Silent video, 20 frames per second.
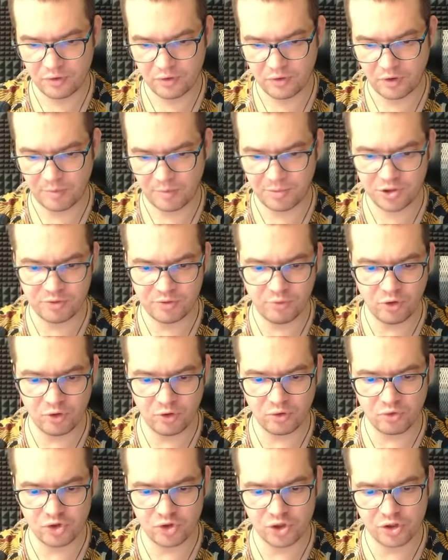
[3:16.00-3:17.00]
А почему он
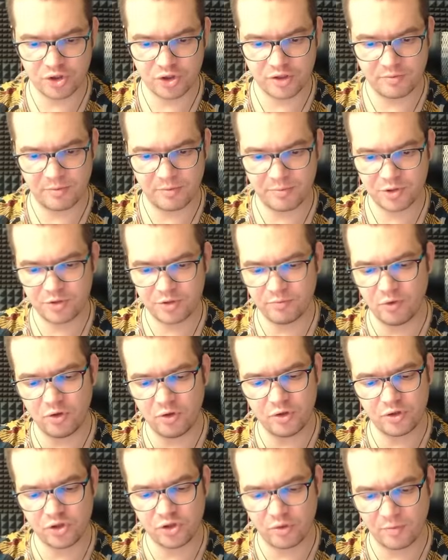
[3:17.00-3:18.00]
лучницами? Почему
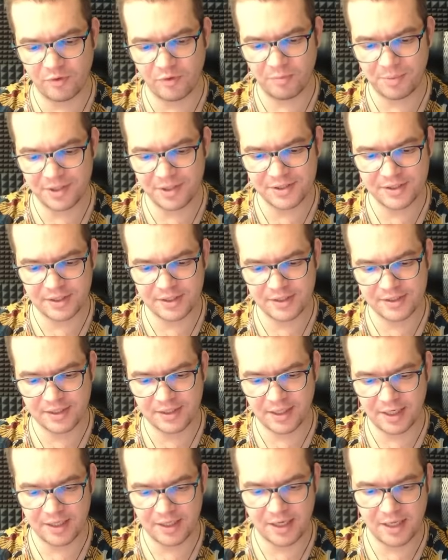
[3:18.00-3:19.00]
он темного принца не
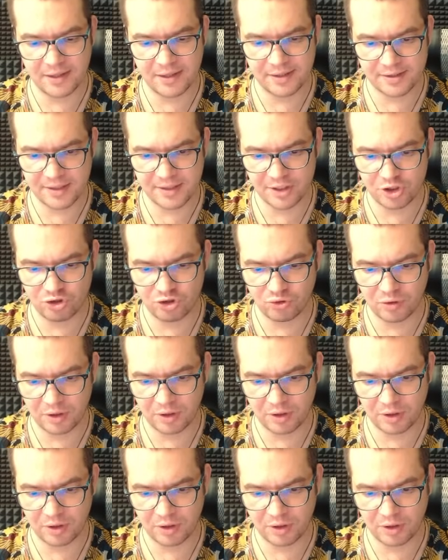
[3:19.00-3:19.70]
сохраняет на защиту от